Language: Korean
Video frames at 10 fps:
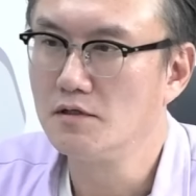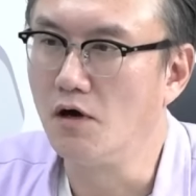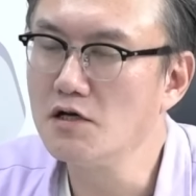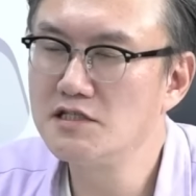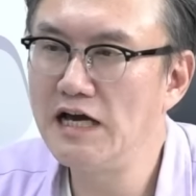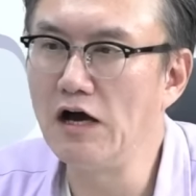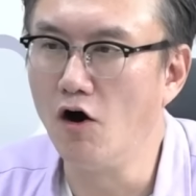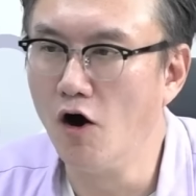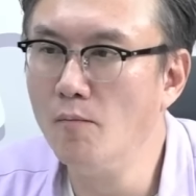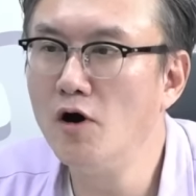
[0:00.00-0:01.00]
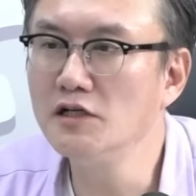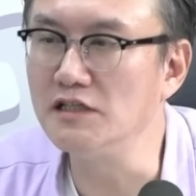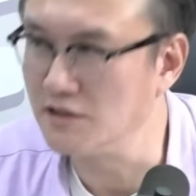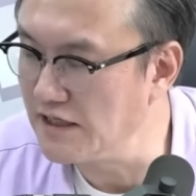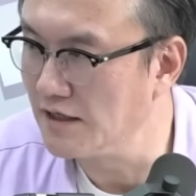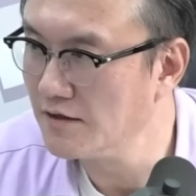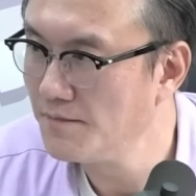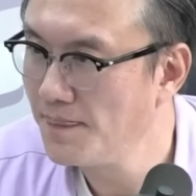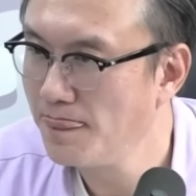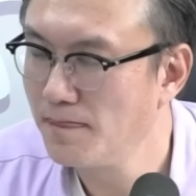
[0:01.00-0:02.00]
러시아의 어머니들이
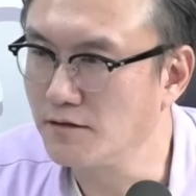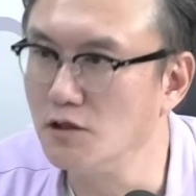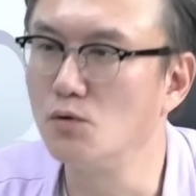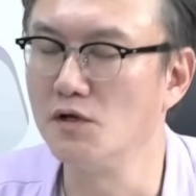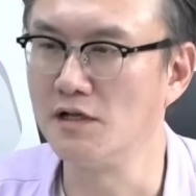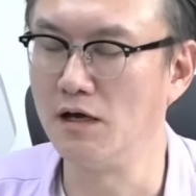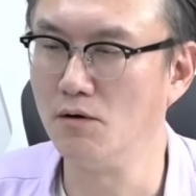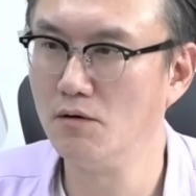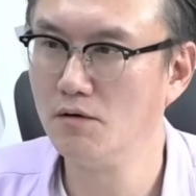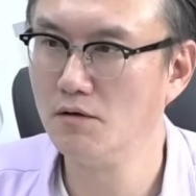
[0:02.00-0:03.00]
들고 일어나요.